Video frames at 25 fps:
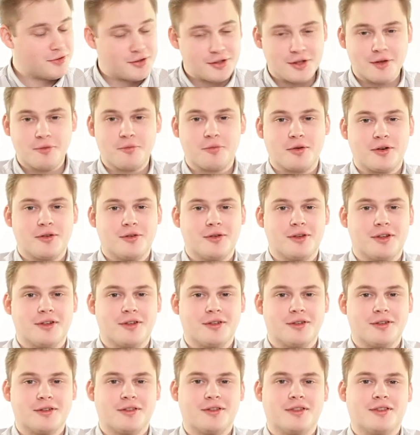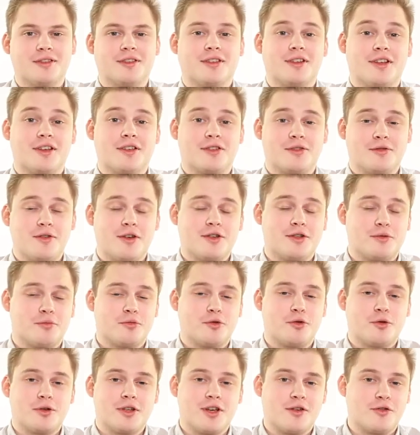Всем привет! На связи
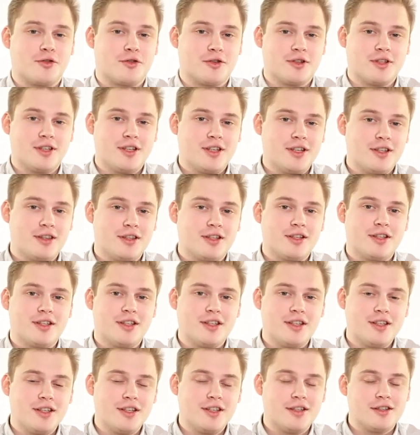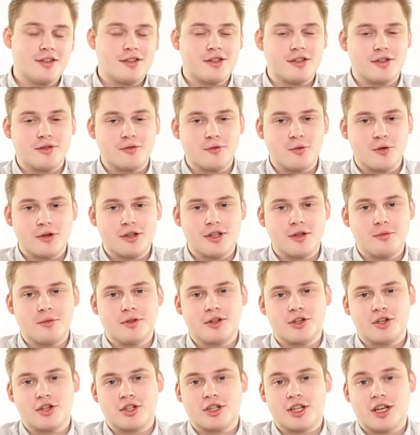похудевший Никита, и сегодня мы
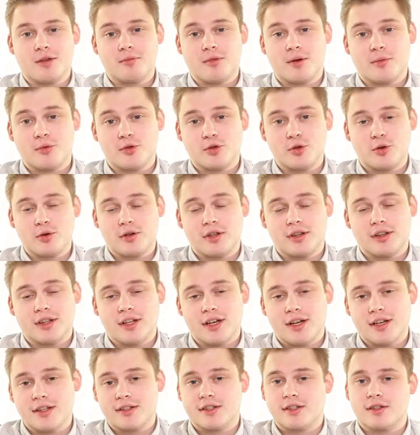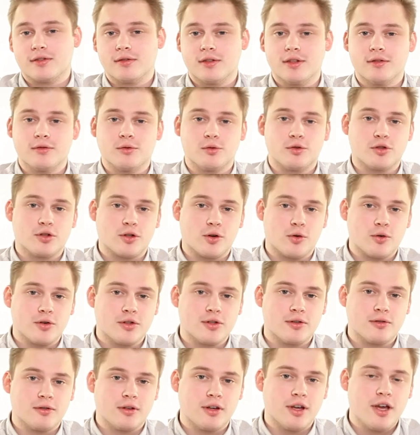начинаем обзоры на Z-Wave
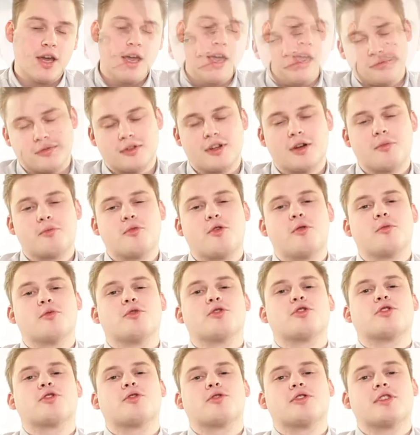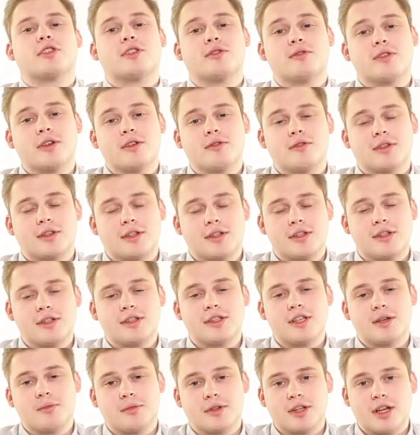устройства. Напомню, что Z-Wave — это
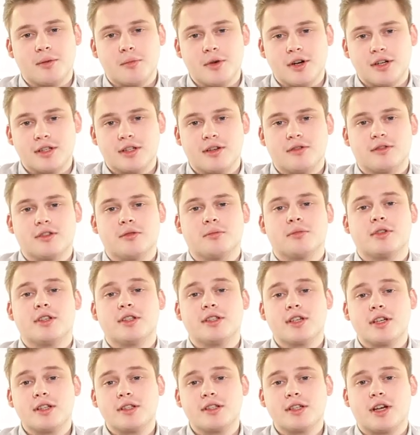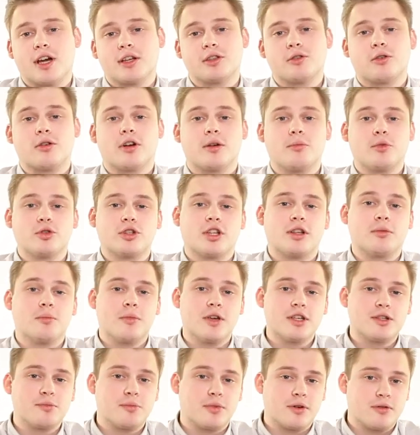система домашней автоматизации, которая работает
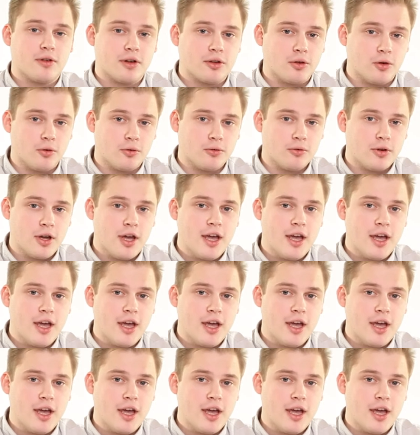без проводов.